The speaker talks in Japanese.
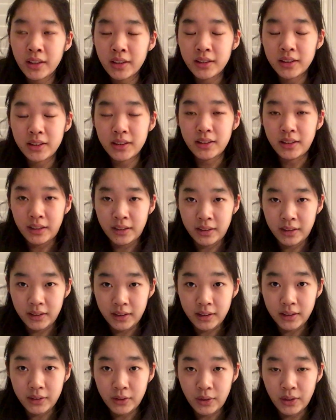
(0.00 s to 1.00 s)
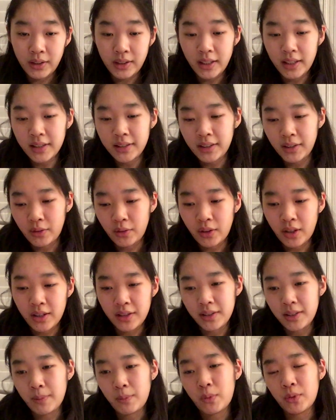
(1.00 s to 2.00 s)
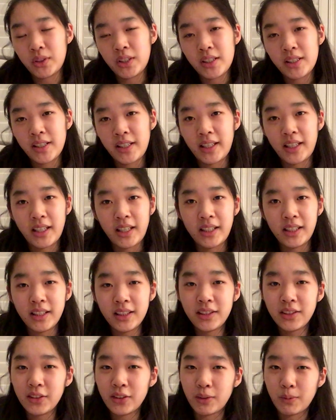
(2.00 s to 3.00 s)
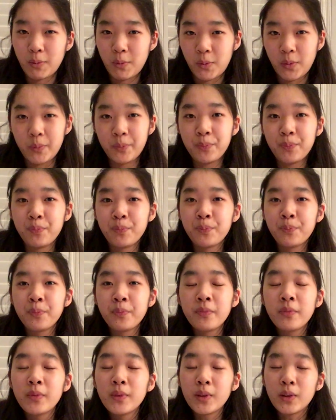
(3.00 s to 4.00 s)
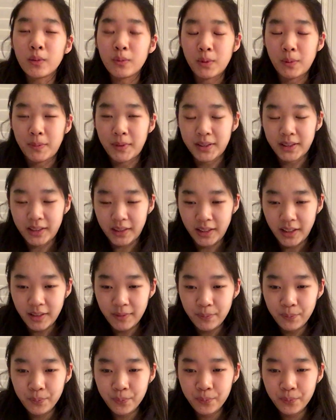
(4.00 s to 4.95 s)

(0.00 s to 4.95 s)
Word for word: 知ったしそれに対しての感謝も忘れちゃいけないなっていうのも思いましたね